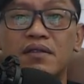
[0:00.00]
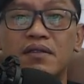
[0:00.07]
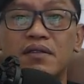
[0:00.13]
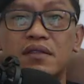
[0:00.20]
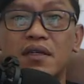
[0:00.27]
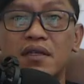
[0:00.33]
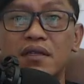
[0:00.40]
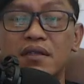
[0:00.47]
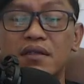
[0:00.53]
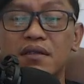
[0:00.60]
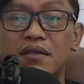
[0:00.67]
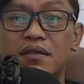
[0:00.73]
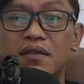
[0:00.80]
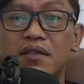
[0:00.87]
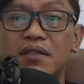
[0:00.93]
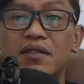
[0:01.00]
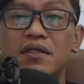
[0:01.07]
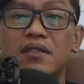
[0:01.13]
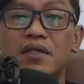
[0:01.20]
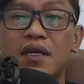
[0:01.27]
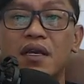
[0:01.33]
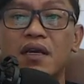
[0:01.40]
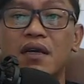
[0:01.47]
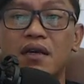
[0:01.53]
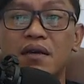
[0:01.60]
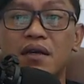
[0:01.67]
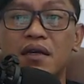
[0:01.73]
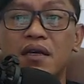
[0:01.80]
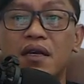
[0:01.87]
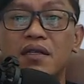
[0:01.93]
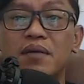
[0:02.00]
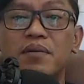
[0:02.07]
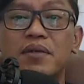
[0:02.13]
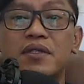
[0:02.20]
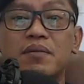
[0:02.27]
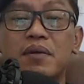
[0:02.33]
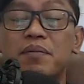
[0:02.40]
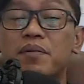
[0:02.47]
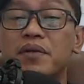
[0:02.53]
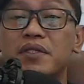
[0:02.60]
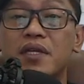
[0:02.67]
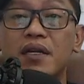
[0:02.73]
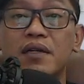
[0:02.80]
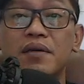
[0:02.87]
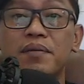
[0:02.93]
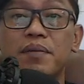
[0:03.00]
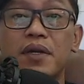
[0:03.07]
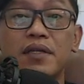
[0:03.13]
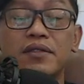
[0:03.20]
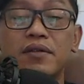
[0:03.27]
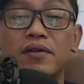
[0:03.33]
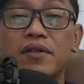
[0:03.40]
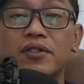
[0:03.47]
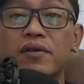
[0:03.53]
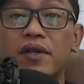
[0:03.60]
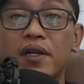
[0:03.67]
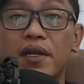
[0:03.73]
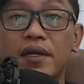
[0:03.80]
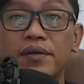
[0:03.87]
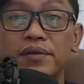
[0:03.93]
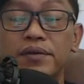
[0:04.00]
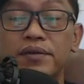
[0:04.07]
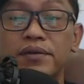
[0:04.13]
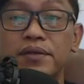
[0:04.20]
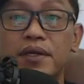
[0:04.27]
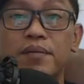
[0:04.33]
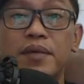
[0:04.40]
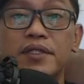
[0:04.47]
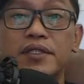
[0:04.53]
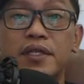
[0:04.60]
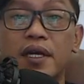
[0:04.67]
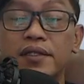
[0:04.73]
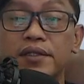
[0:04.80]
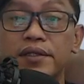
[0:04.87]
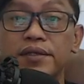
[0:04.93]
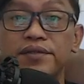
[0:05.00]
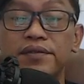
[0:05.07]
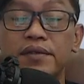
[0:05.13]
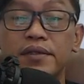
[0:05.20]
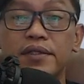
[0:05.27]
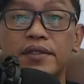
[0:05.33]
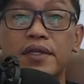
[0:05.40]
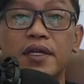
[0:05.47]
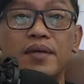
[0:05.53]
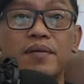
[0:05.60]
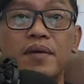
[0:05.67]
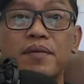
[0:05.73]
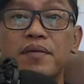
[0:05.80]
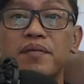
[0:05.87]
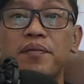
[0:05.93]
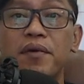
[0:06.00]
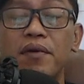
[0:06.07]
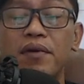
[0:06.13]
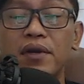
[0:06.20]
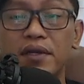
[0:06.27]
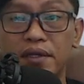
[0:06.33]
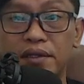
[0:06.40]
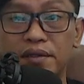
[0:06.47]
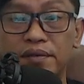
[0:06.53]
jadi di sini saya hanya bisa berpesan kepada saudara-saudaraku yang masih aktif di TNI maupun Polri